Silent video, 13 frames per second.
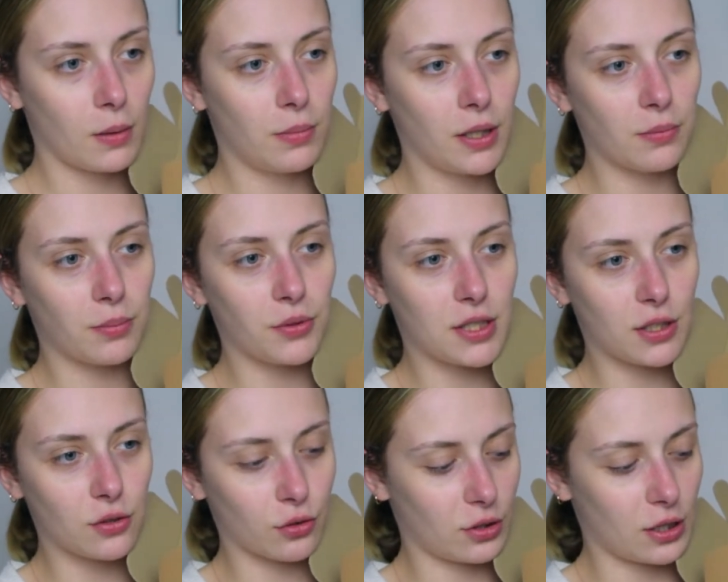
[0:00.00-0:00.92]
plein de
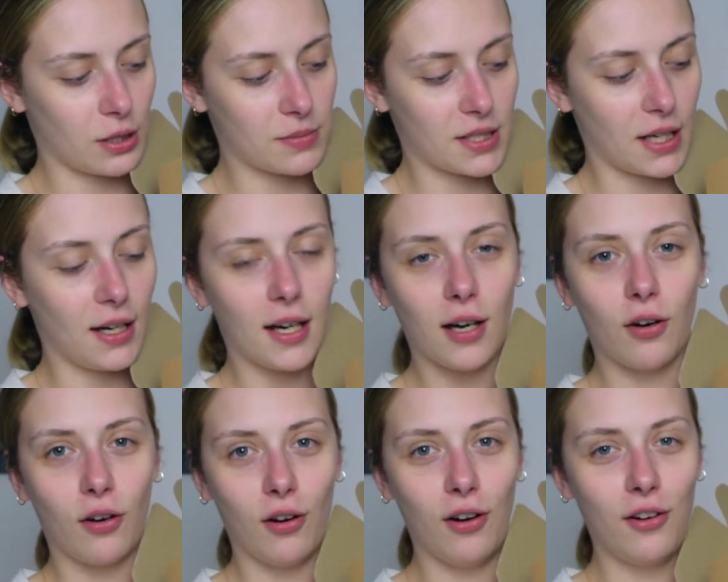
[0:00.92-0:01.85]
petits trucs comme ça là
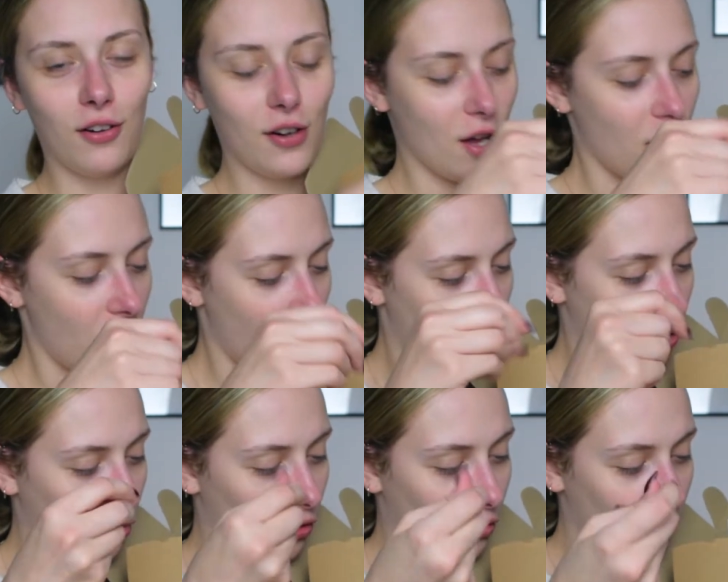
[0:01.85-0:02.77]

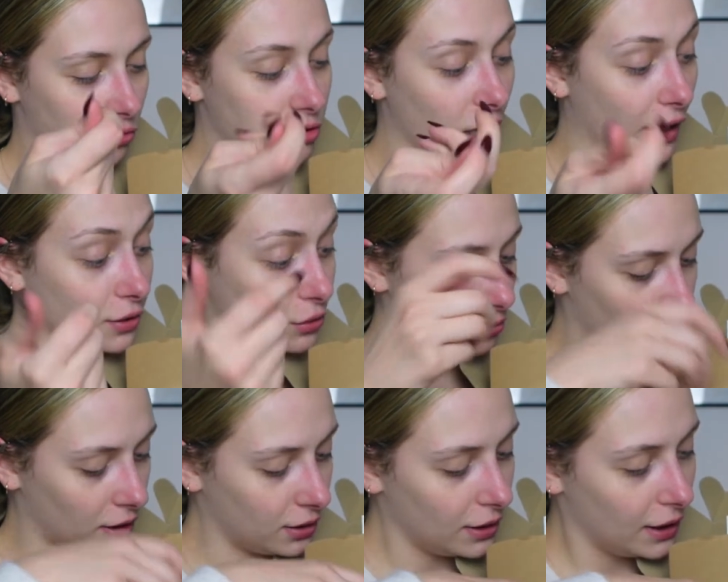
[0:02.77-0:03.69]
en, carton.
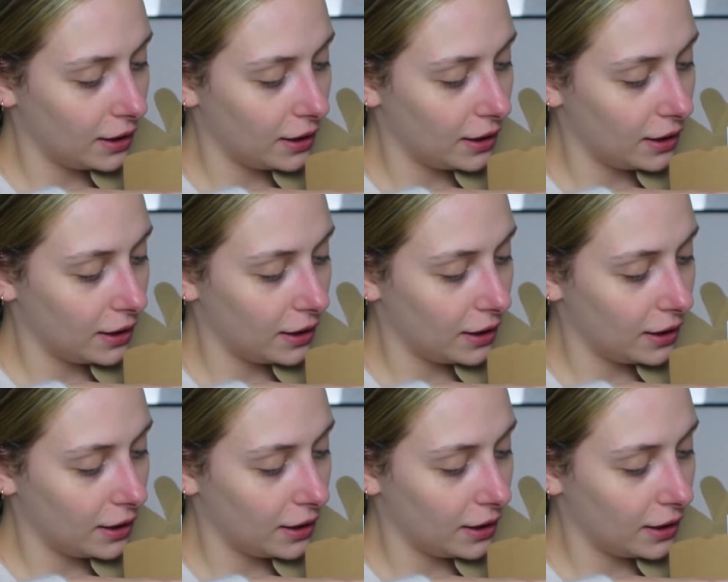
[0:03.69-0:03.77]
Hein.